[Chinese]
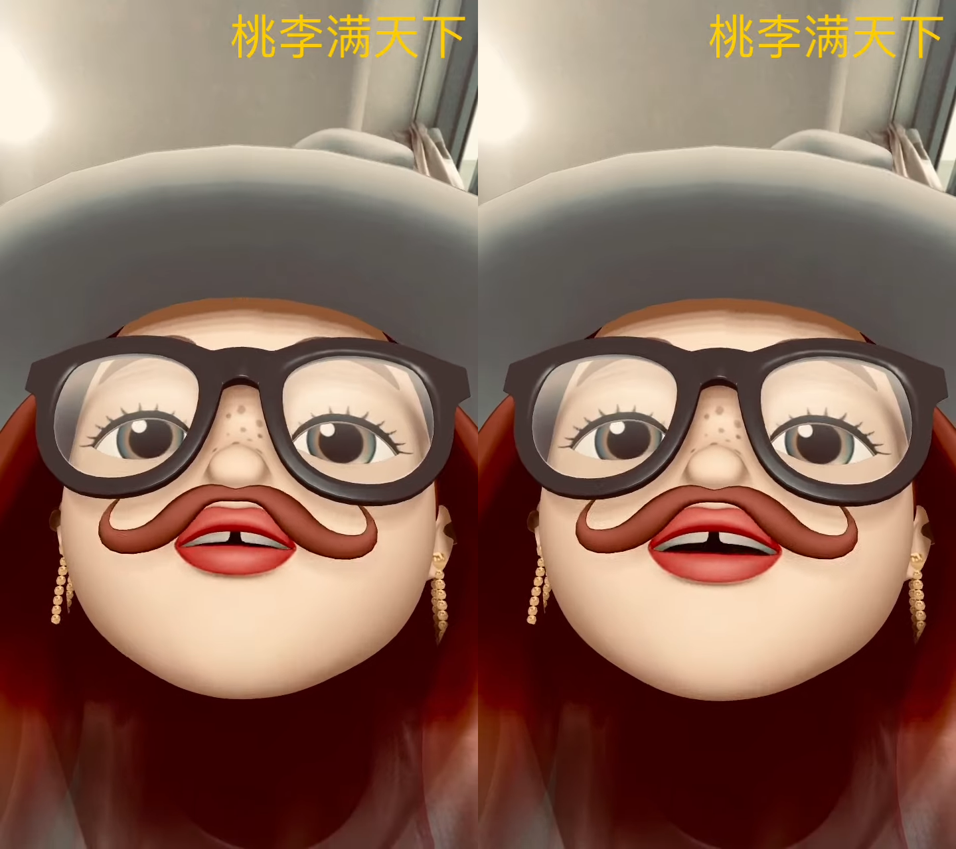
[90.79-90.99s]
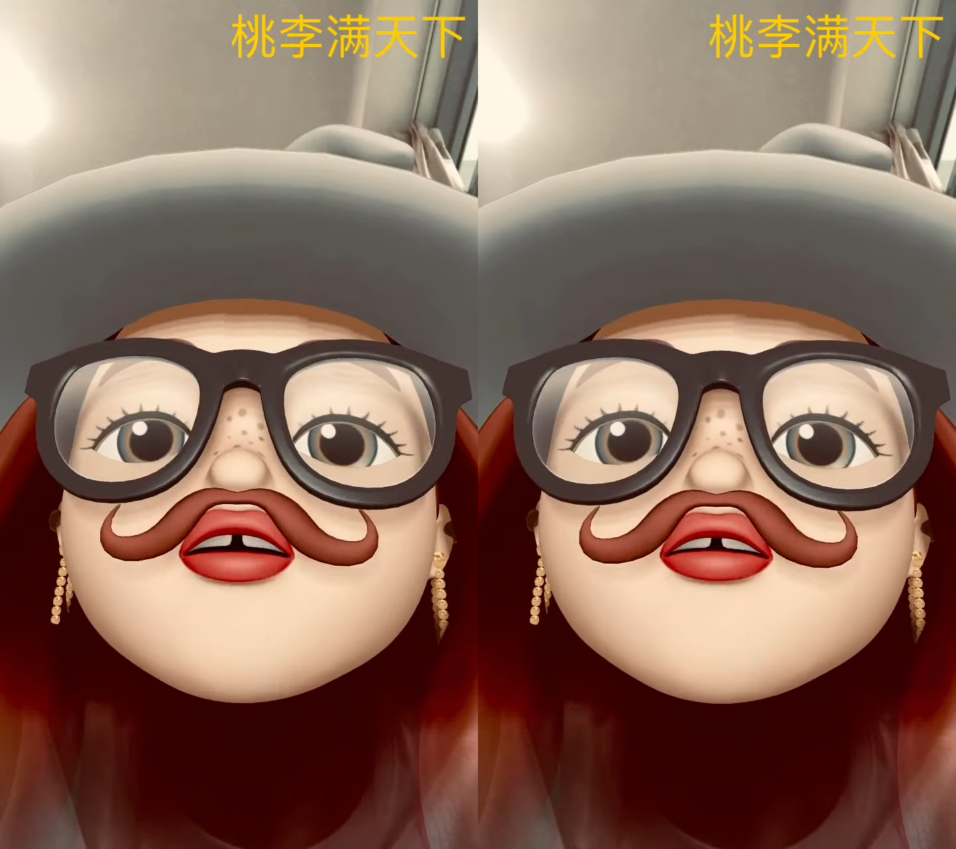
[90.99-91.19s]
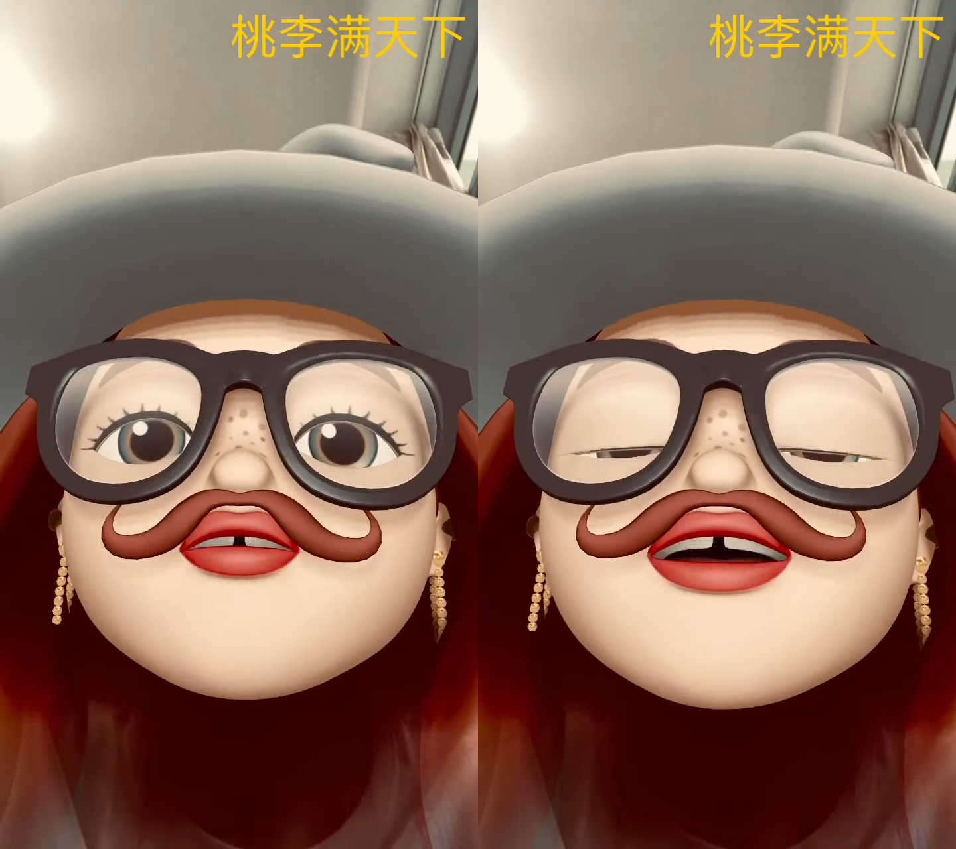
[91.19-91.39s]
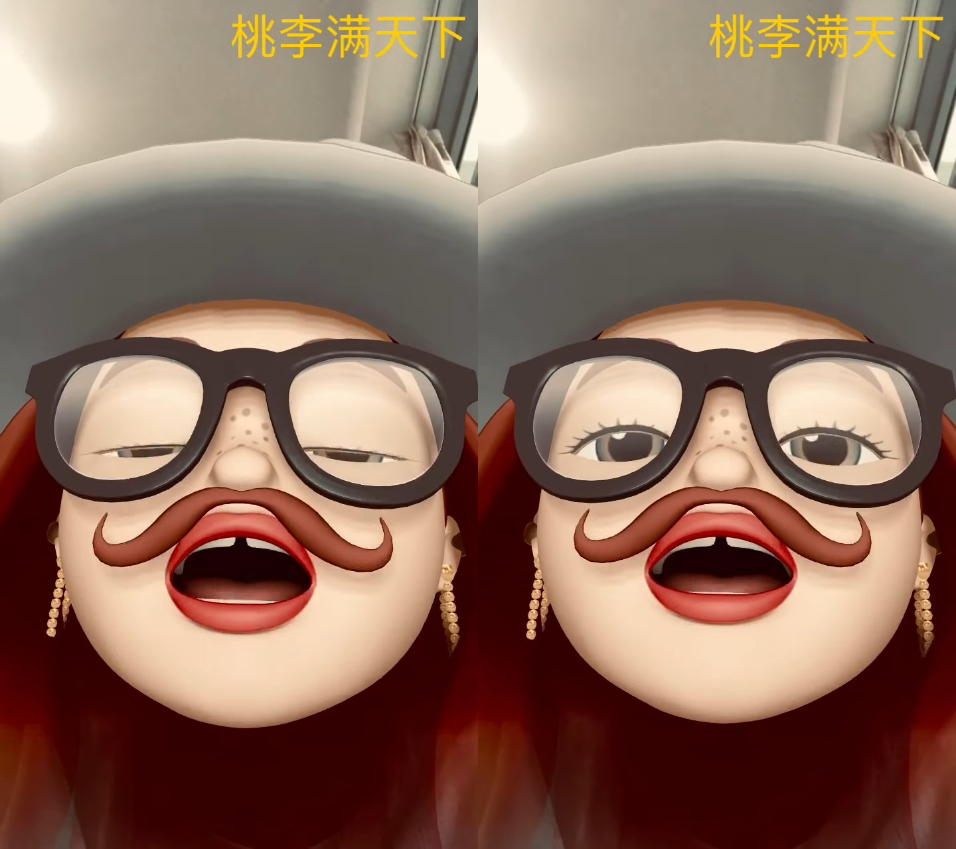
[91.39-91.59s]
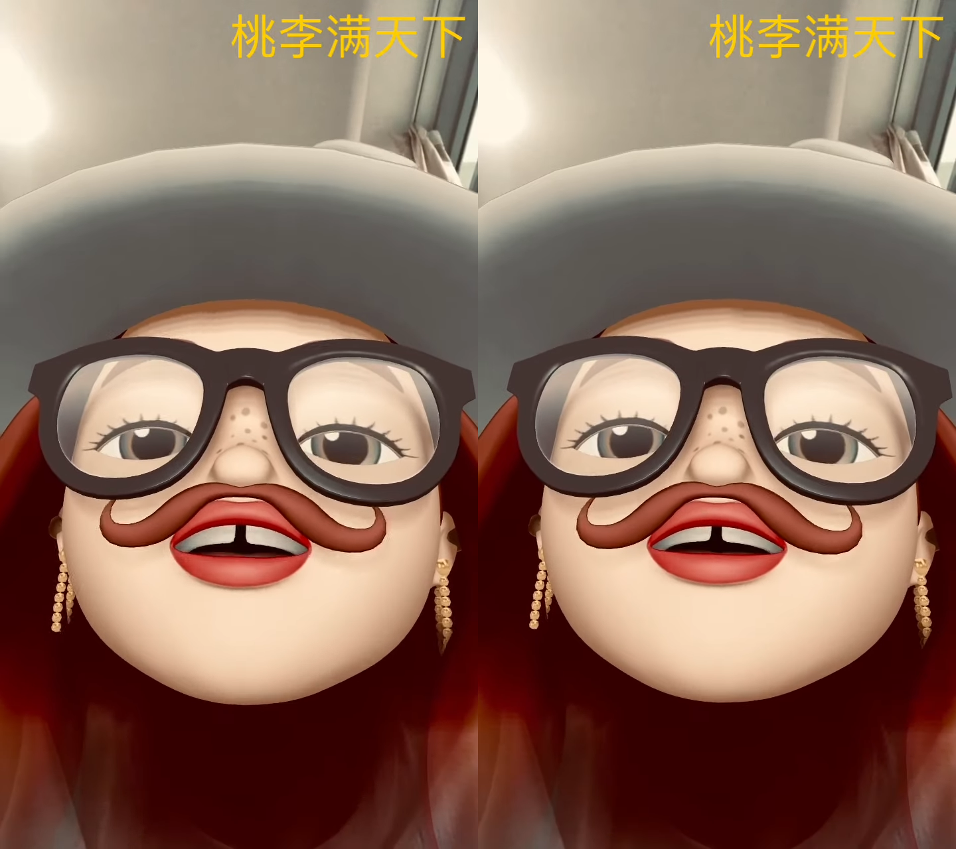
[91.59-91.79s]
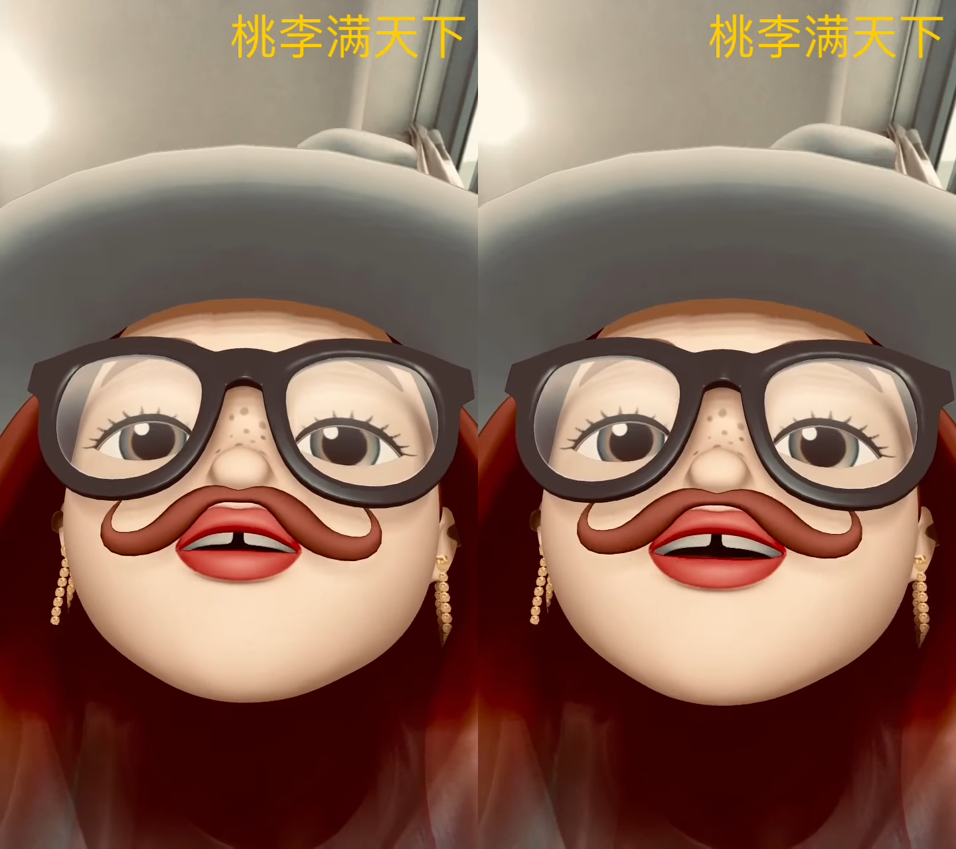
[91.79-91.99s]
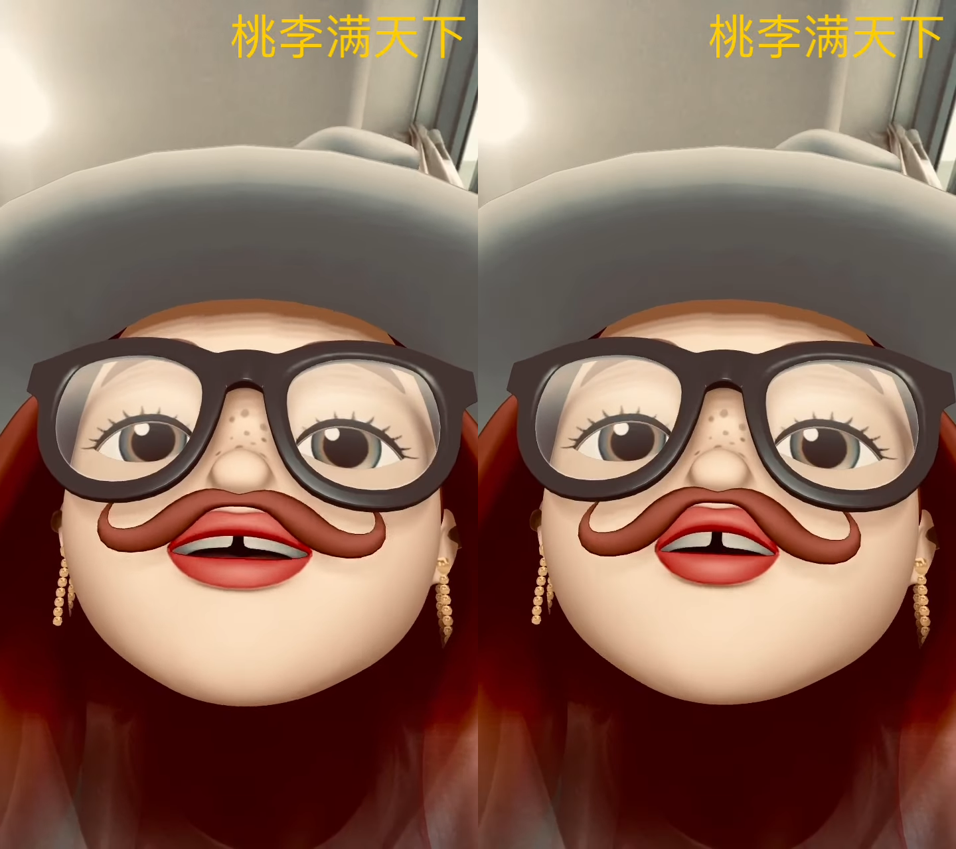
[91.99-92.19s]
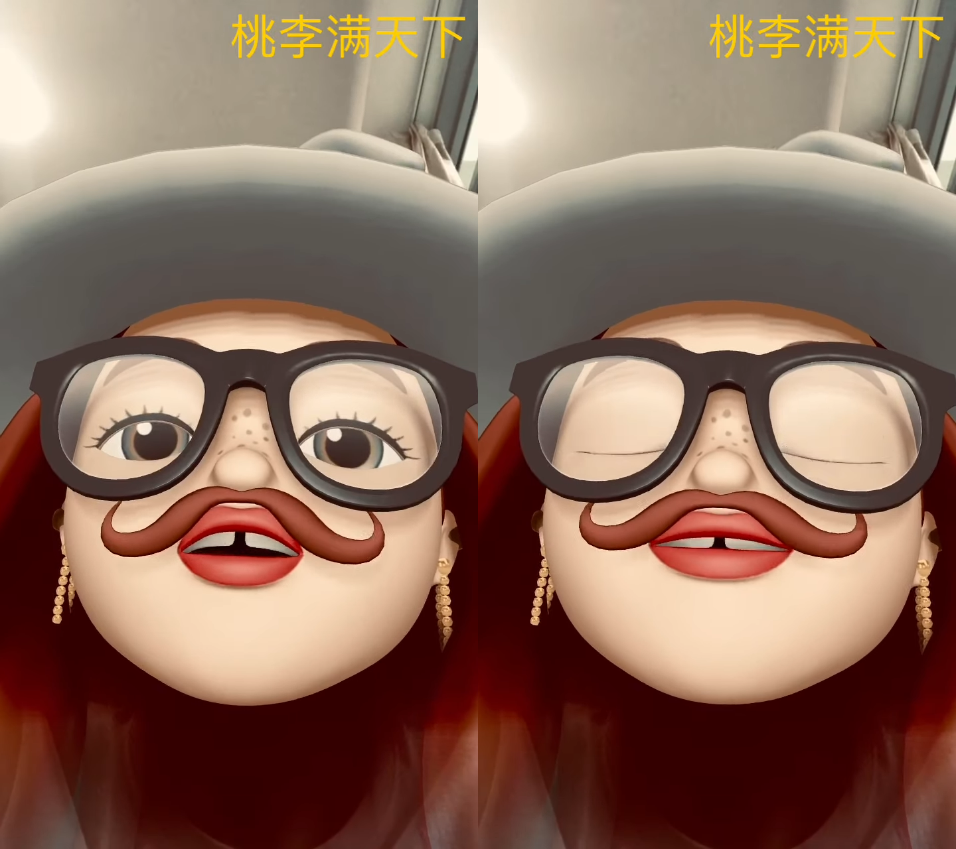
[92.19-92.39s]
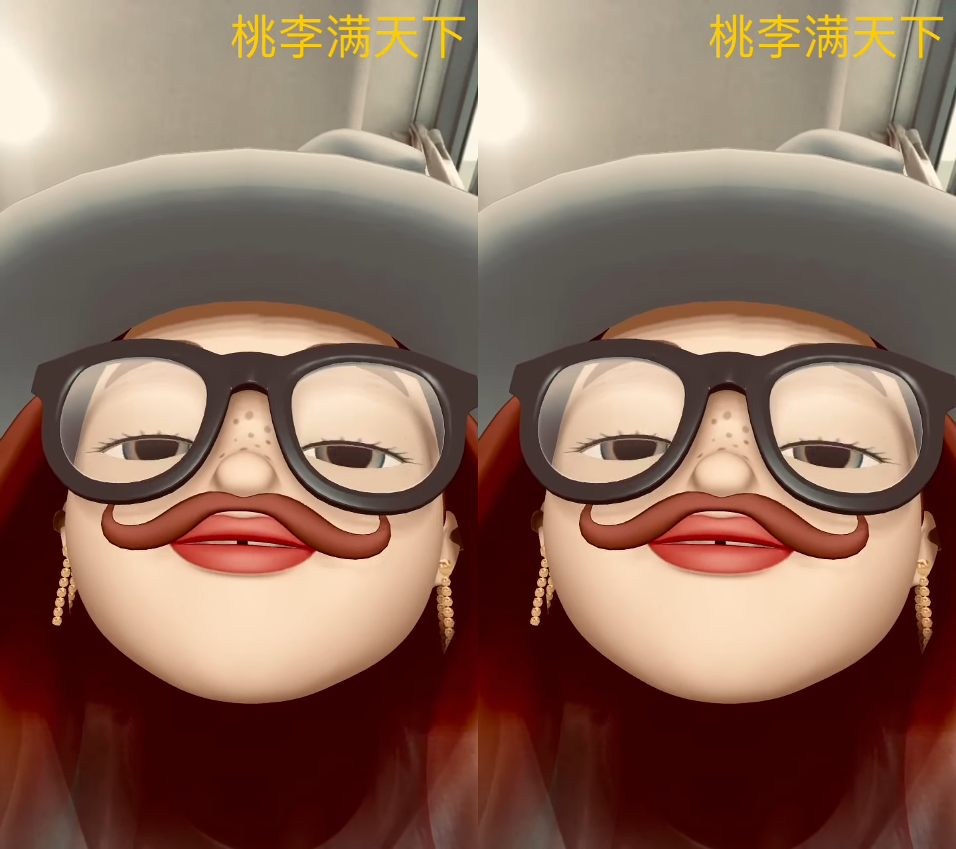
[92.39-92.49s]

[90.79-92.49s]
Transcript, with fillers: 树下认先生。